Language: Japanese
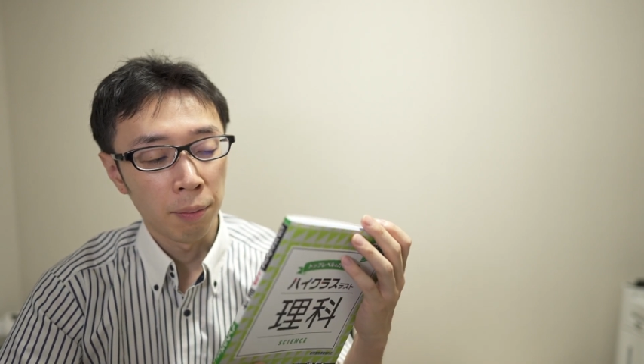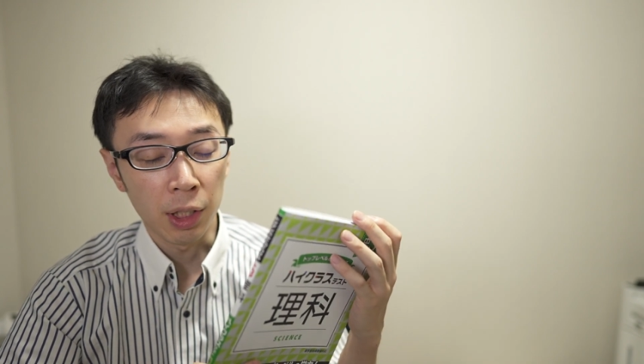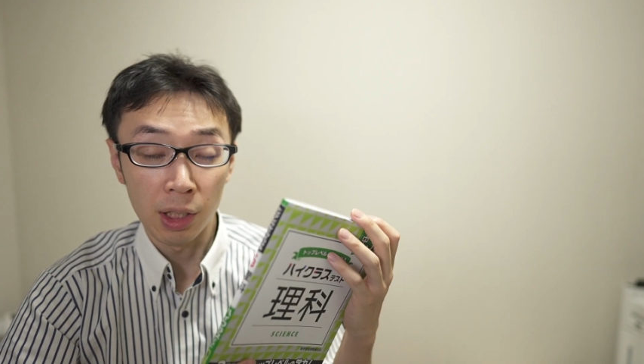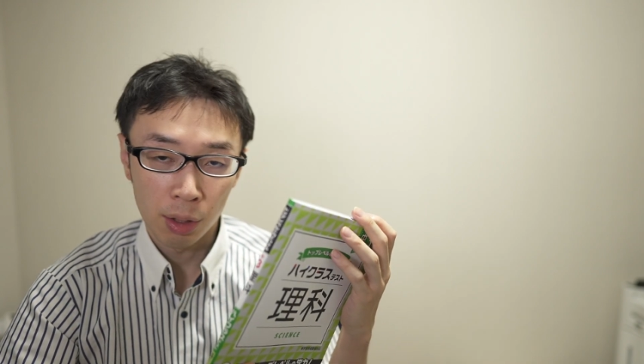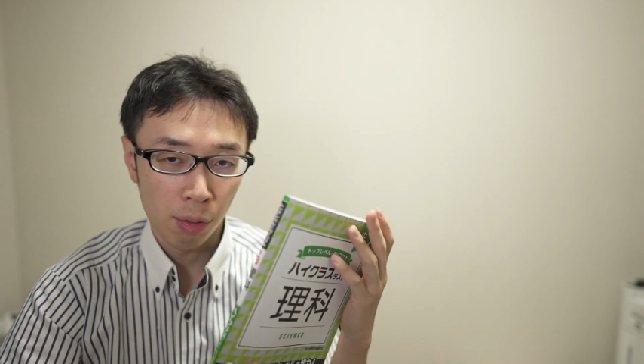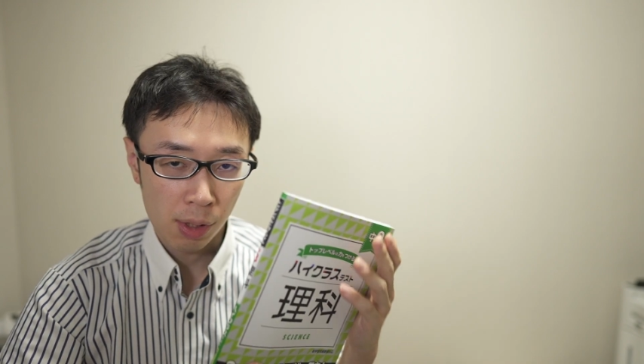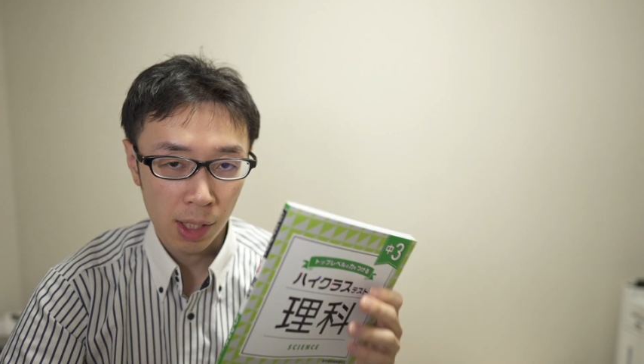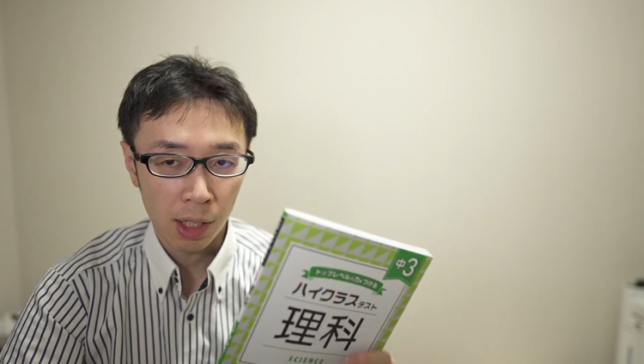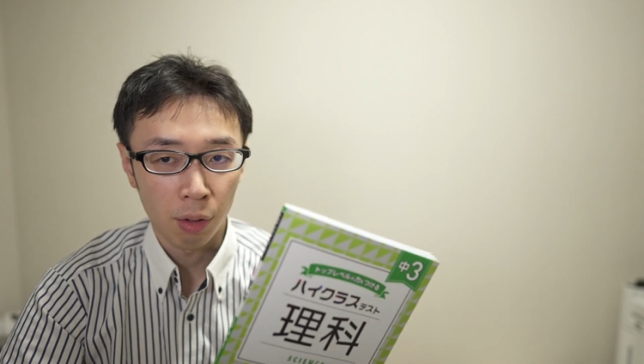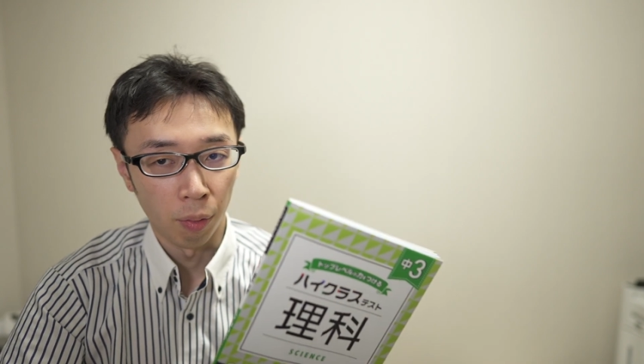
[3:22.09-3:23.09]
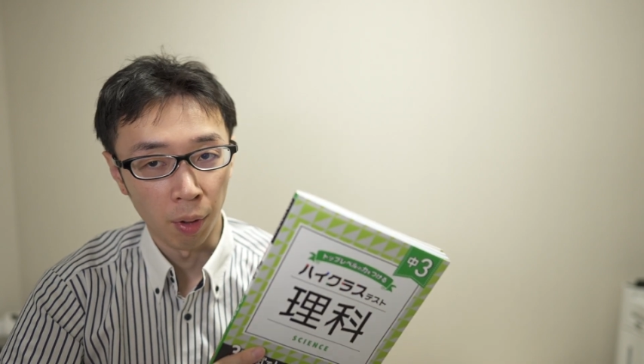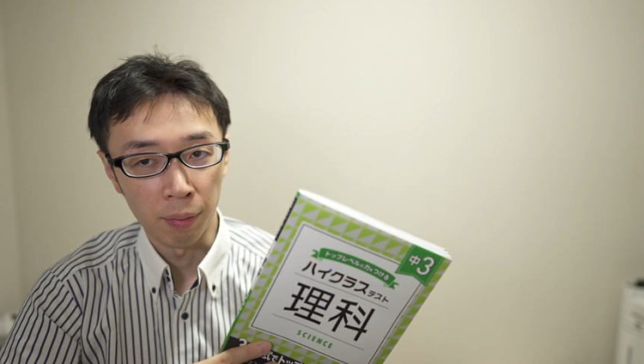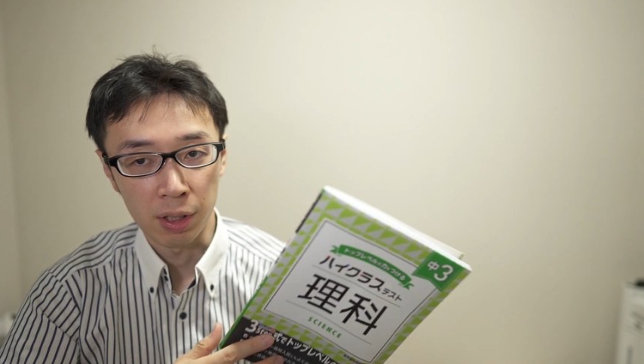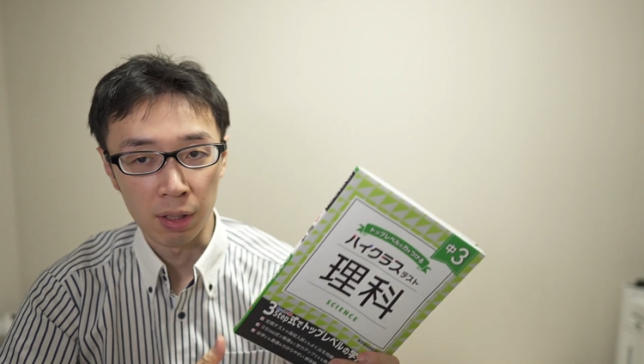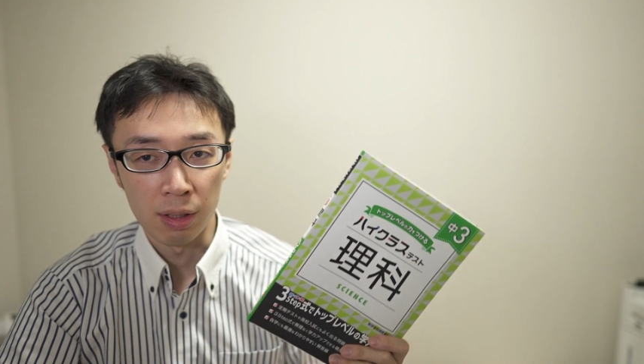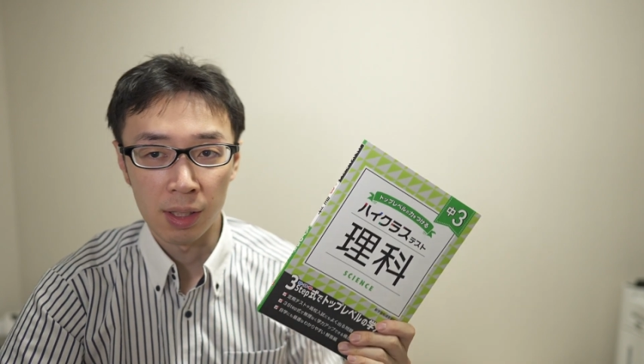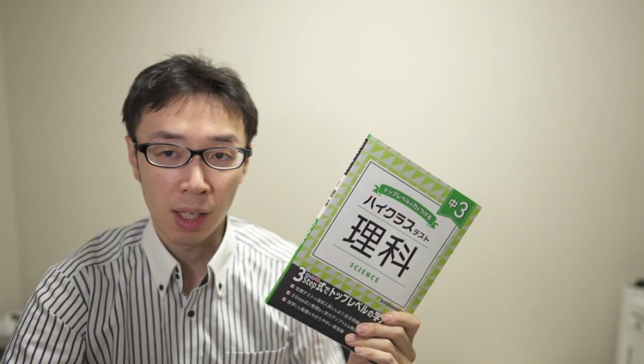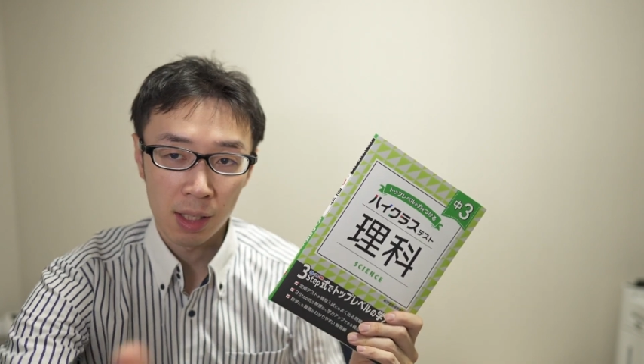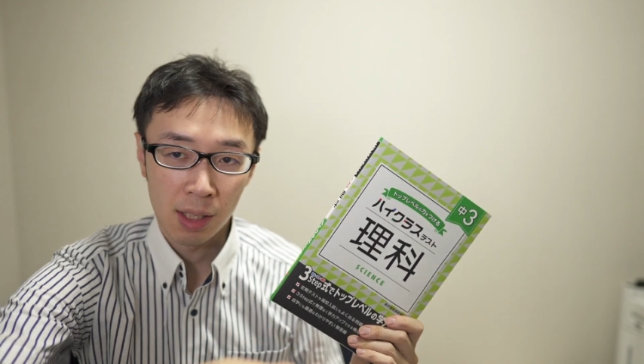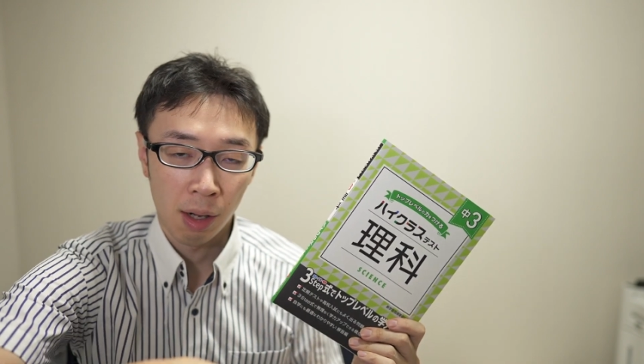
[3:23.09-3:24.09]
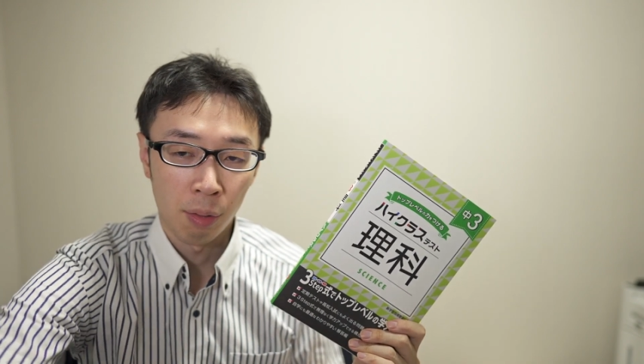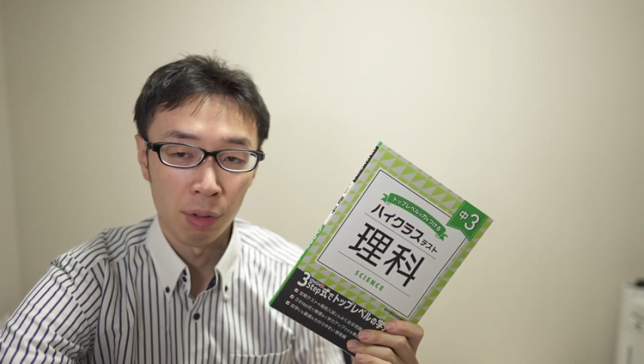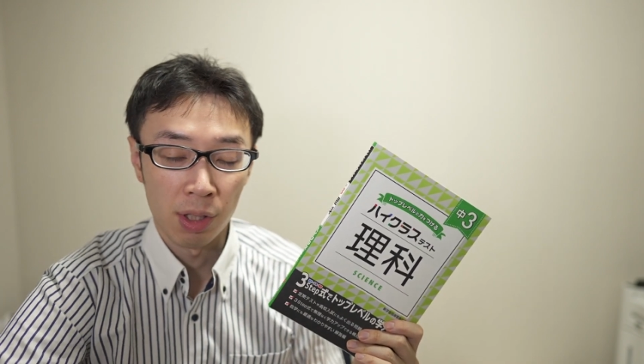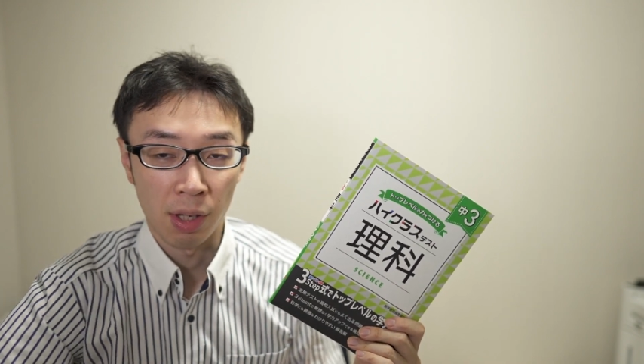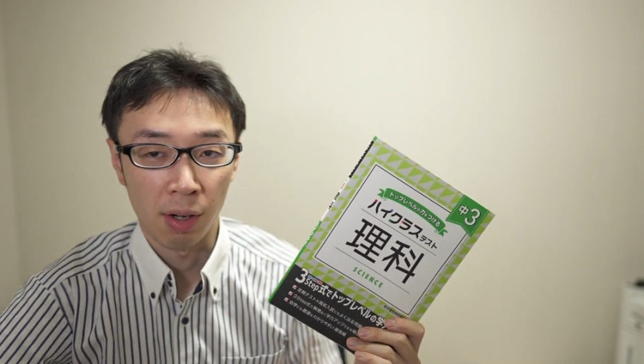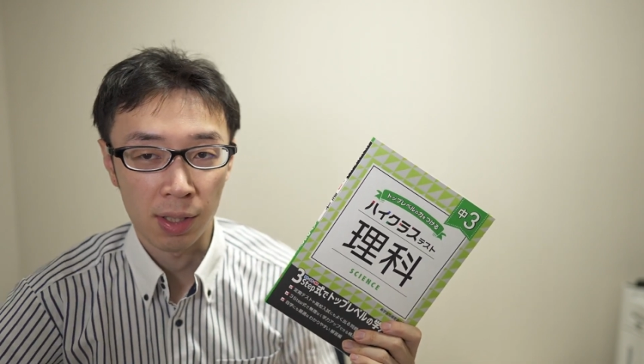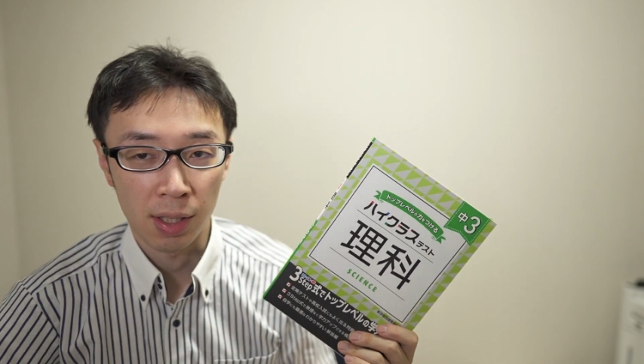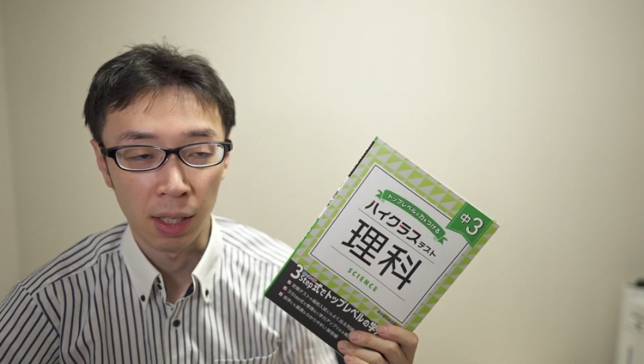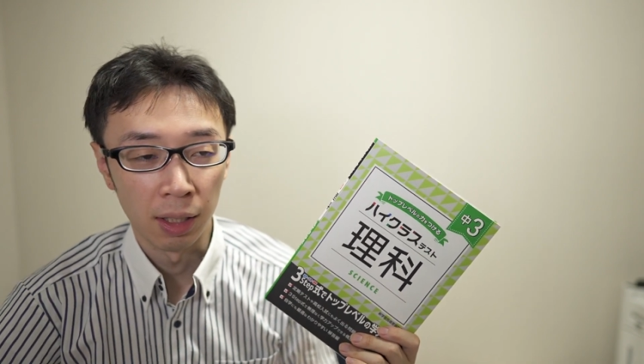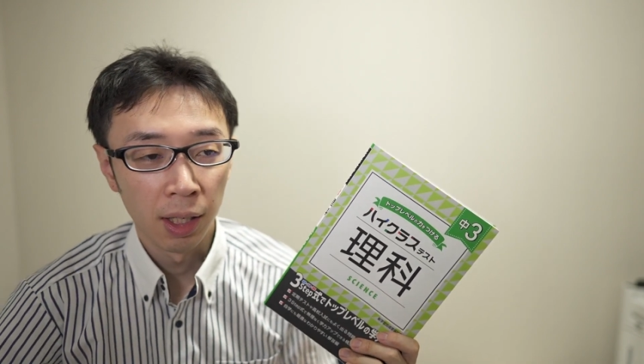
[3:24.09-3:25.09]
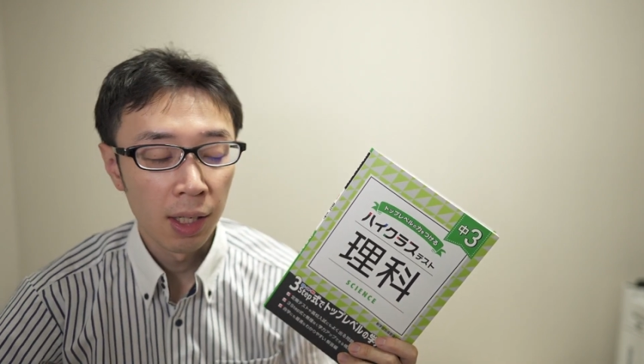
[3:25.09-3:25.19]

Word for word: まあ、いい教材だと思います。ぜひ参考にしてください。